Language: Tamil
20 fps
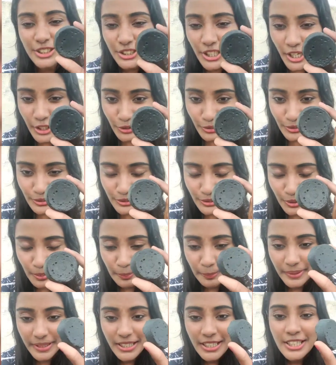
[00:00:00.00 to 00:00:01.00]
சார்கோல்
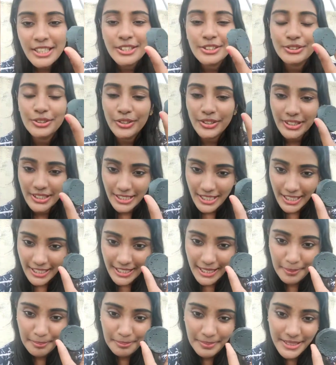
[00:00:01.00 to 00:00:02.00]
சோப்பு ஸோ இதை நான்
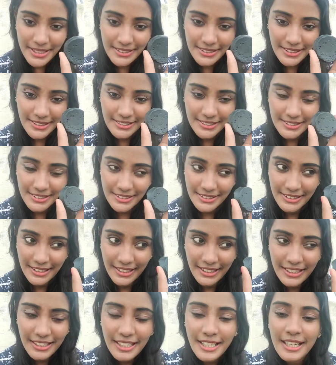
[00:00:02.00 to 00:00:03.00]
எப்படி
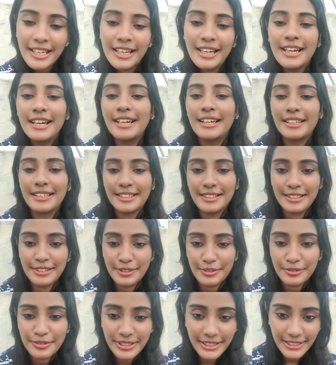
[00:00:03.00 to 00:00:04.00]
செஞ்சேன்னா
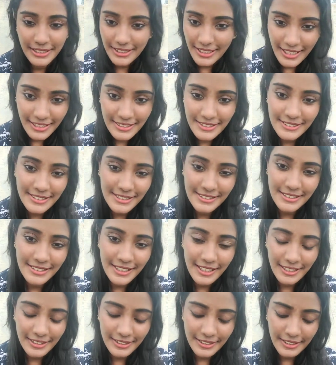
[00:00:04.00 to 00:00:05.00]
உங்களுக்கு நான் அதை செஞ்சு
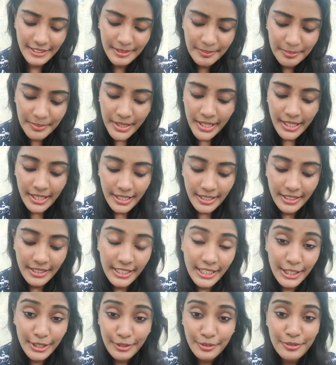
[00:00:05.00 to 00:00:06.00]
காட்டுறேன்
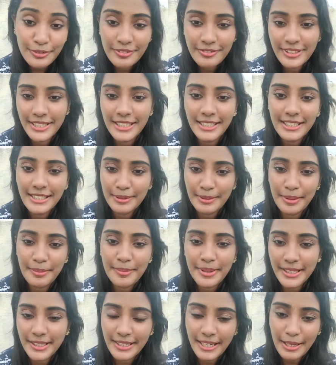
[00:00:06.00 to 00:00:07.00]
நீங்களும் உங்கள் வீட்டில் இதே
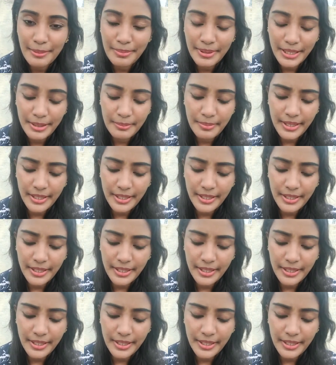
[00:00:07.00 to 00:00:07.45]
மாதிரி ட்ரை பண்ணி